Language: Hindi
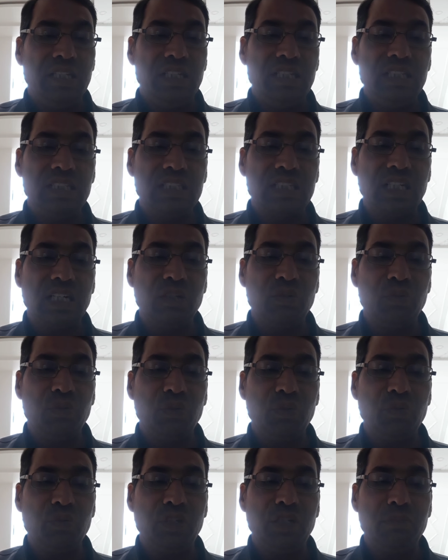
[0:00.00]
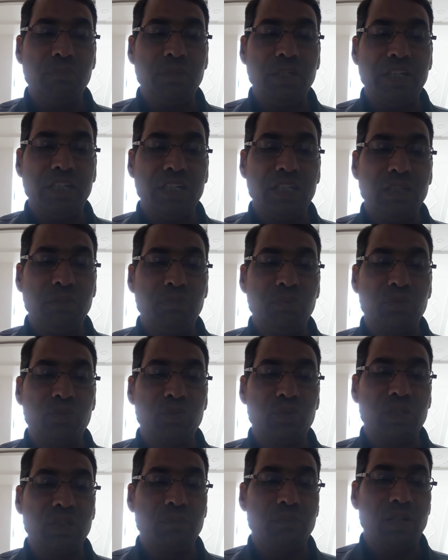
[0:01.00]
इस कारण उन्होंने मर्यादा
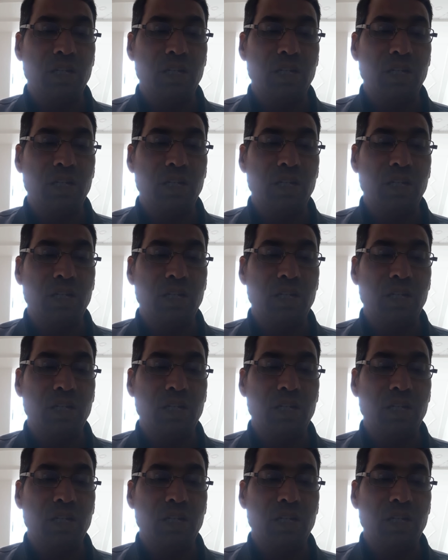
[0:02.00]
पुरुषोत्तम